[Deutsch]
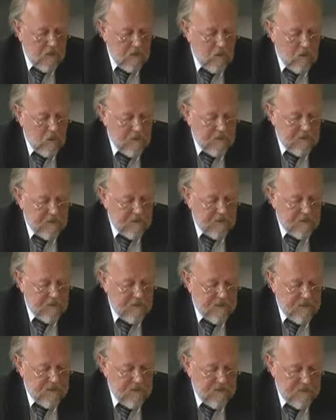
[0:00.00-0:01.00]
Und
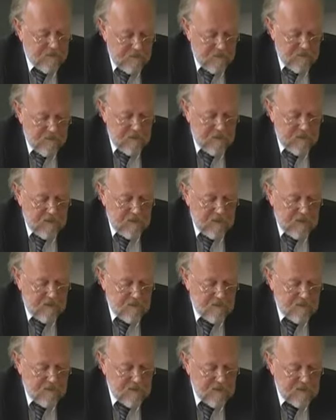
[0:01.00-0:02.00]
äh, ich selbst bin ja,
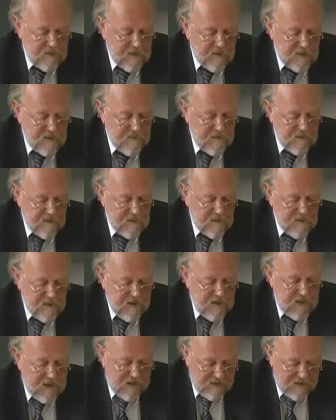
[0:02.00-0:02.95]
wie Sie wahrscheinlich wissen, eher